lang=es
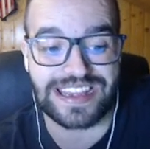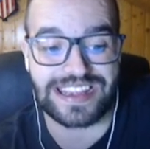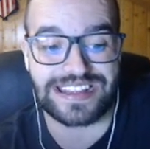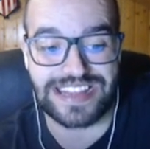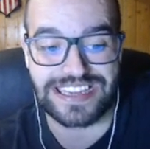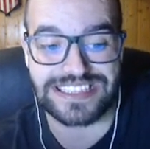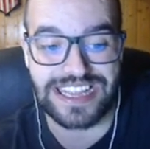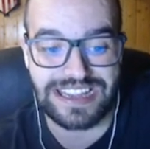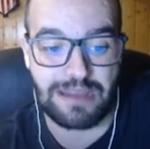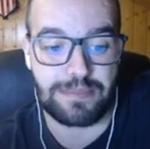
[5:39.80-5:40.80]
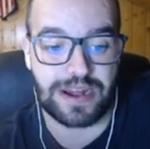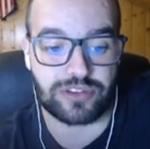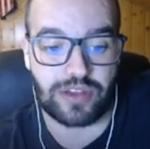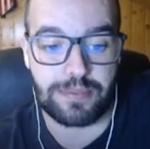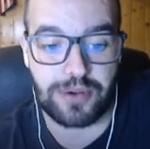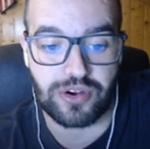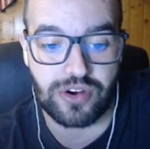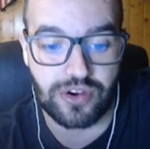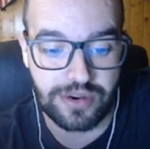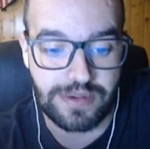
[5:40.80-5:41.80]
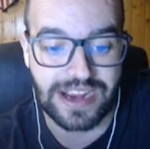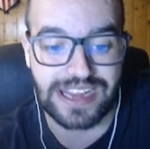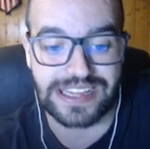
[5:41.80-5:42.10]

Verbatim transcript: desde ya para toda la prórroga blanca,